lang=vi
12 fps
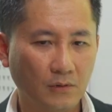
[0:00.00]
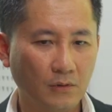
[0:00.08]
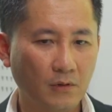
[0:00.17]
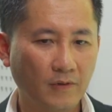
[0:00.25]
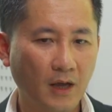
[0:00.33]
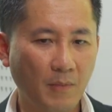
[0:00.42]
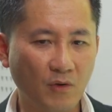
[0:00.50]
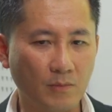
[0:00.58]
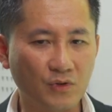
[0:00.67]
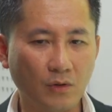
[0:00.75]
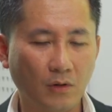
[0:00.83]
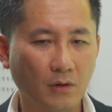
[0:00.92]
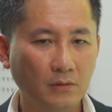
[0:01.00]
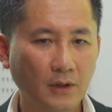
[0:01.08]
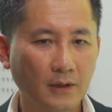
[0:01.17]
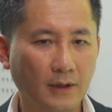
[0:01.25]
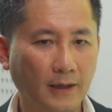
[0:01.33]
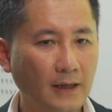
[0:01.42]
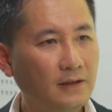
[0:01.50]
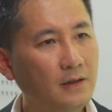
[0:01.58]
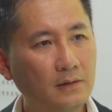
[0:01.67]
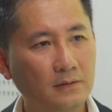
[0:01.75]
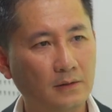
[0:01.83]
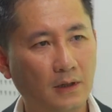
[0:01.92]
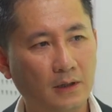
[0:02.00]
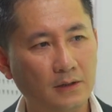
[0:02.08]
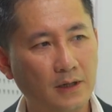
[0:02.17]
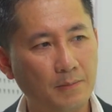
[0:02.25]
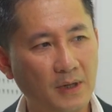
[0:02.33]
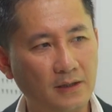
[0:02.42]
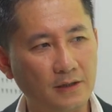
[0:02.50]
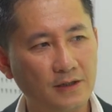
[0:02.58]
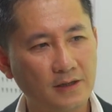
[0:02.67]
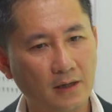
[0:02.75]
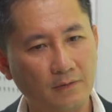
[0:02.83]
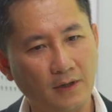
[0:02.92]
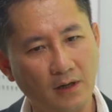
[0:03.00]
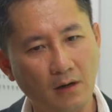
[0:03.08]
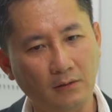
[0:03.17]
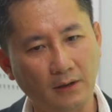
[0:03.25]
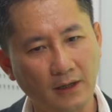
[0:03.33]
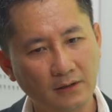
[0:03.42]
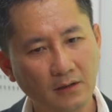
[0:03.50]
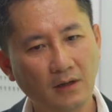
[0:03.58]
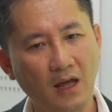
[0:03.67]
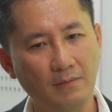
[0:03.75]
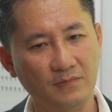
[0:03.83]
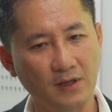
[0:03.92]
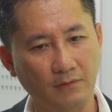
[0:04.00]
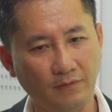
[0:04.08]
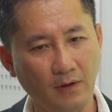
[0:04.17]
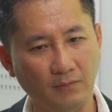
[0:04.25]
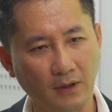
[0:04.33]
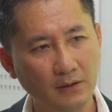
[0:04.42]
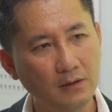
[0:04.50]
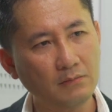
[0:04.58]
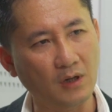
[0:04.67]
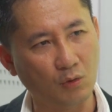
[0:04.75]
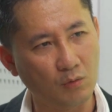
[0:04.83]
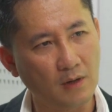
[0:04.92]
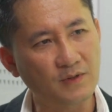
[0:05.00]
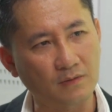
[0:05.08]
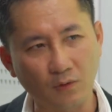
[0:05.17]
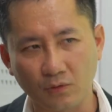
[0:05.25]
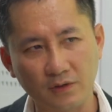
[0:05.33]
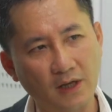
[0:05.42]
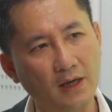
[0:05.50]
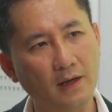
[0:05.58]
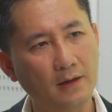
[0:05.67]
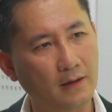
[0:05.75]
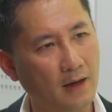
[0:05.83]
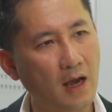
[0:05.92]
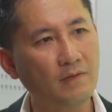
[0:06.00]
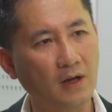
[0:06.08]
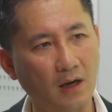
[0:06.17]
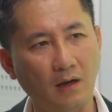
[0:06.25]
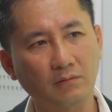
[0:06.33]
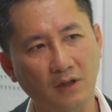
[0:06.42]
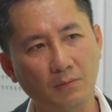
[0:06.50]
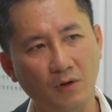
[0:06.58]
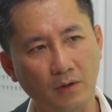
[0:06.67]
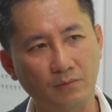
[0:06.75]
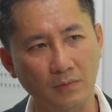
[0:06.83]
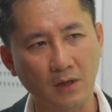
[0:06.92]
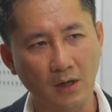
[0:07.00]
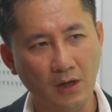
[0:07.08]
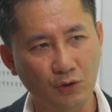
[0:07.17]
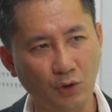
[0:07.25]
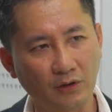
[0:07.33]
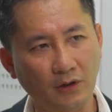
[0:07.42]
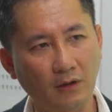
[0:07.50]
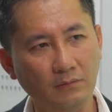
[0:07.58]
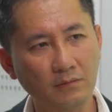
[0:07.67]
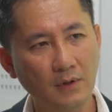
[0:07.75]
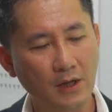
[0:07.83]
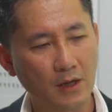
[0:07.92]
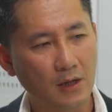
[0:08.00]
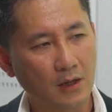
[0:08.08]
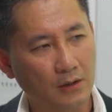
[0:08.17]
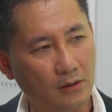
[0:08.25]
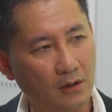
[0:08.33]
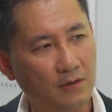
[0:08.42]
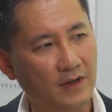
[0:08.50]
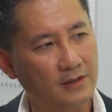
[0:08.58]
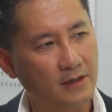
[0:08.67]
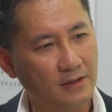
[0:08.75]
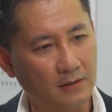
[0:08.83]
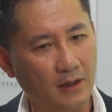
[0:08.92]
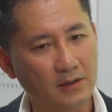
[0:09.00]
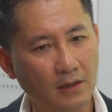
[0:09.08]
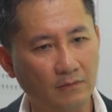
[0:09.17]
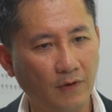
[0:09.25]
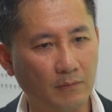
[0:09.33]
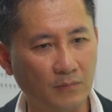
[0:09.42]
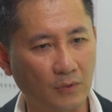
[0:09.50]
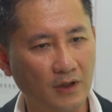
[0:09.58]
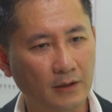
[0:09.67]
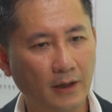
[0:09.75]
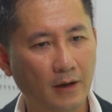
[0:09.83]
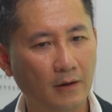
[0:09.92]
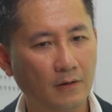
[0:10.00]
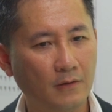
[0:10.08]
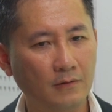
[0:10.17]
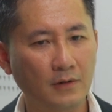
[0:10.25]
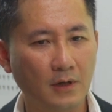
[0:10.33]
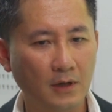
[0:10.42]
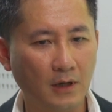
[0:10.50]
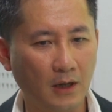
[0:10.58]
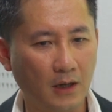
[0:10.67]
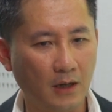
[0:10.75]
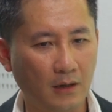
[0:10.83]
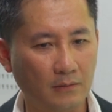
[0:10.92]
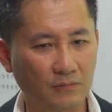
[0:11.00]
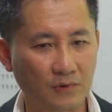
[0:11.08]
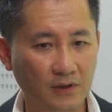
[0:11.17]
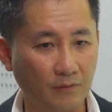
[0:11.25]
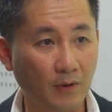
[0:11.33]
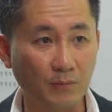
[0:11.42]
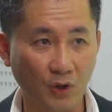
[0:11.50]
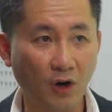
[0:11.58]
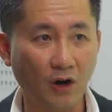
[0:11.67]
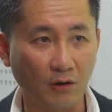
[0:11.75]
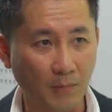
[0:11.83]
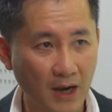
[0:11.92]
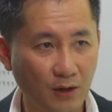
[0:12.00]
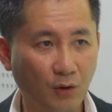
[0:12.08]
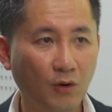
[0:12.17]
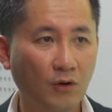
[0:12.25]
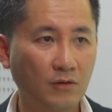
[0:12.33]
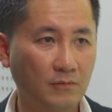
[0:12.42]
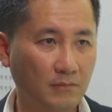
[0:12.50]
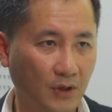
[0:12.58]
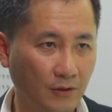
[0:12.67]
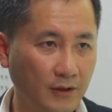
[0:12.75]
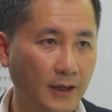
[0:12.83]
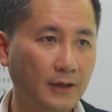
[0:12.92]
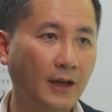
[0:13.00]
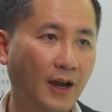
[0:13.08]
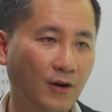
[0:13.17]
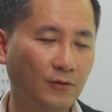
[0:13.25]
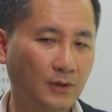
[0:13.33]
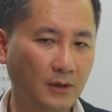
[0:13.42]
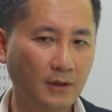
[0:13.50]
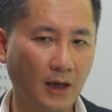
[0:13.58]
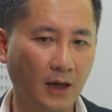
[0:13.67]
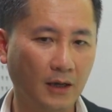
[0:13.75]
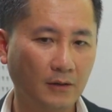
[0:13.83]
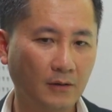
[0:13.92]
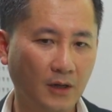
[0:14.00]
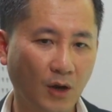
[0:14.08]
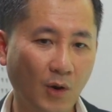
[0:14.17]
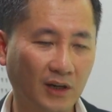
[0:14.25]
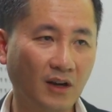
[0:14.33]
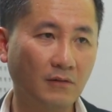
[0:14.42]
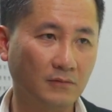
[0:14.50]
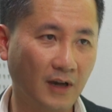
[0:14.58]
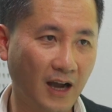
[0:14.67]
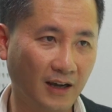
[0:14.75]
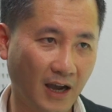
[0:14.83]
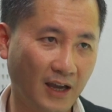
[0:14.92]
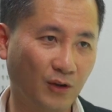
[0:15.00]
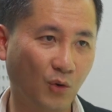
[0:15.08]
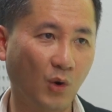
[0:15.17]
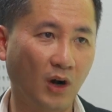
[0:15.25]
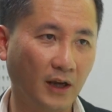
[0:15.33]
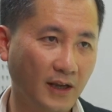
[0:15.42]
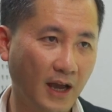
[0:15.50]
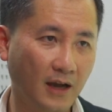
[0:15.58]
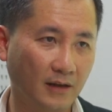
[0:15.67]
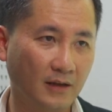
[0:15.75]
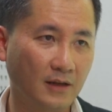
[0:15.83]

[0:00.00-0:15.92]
đối với cả bảo hiểm số thì cái cách thức uh, như đã mình đã chia sẻ ở phần đầu thì cách thức làm sản phẩm cách thức mà cung cấp dịch vụ nó sẽ khác với cả công ty bảo hiểm ừ. truyền thống đó là việc xây dựng những cái sản phẩm mà đi theo uh, sản phẩm nhỏ micro mà đi đi theo những cái gọi là hoạt động hàng ngày của khách hàng